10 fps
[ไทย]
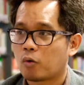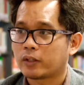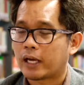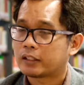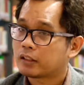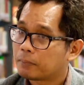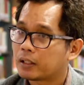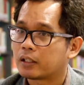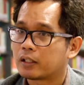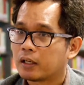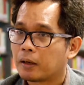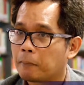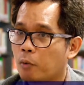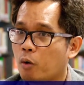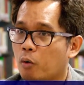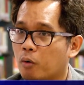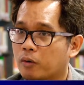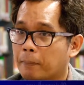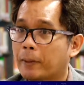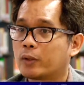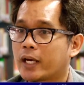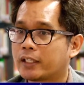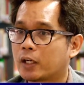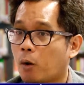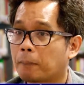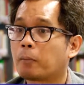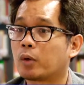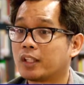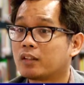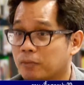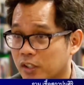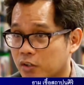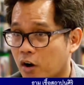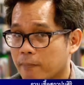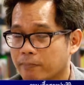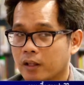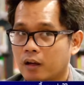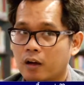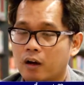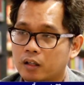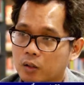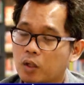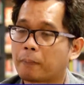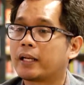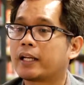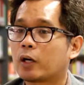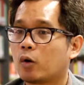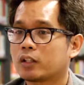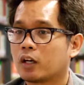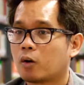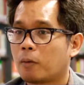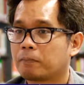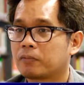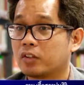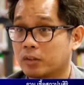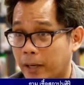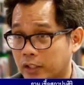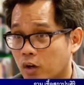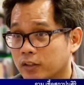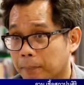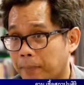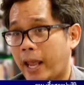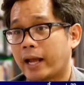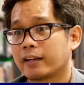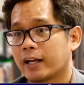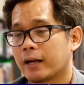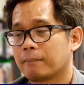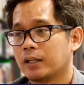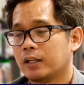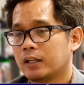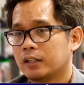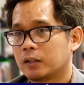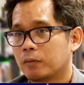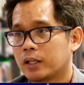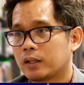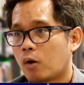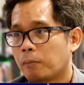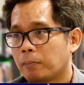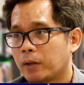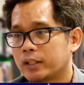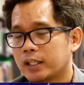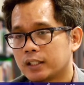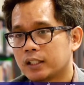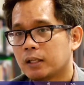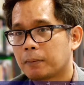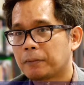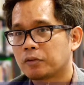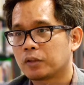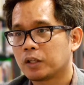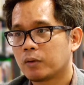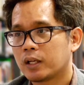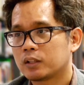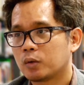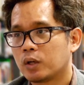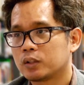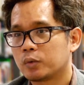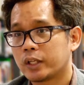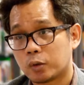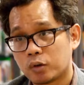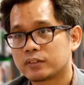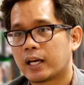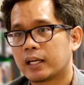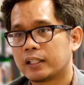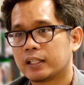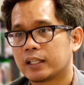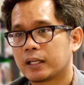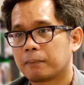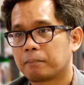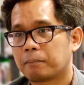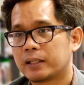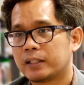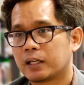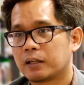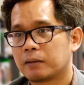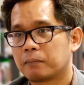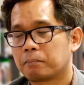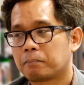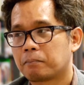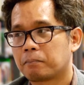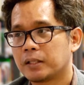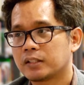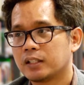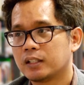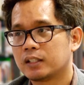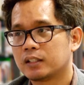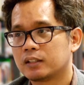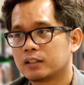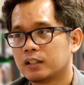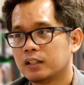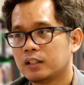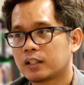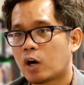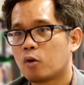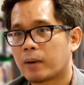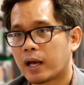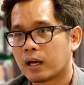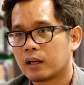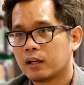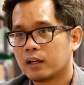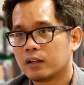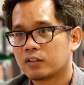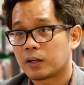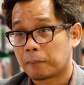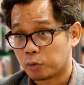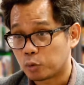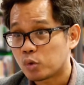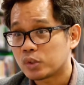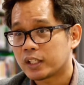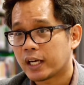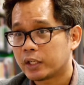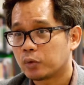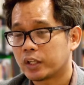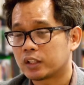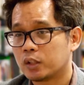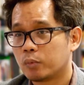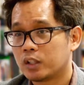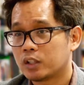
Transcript: คงอยากที่จะมีผู้รับอนุญาตเนี่ยครบทั้งหมด 24 ช่อง หรือต่อไปในอนาคตก็ครบ 48 ช่องเต็มแผงนะครับแต่ว่าความล้มเหลวที่เกิดขึ้นเนี่ยมันพิสูจน์ได้ว่าตัวธุรกิจโฆษณาเนี่ยนะครับมันยังไม่ใช่เงินที่เข้ามาสนับสนุนจุนเจือให้ธุรกิจทีวี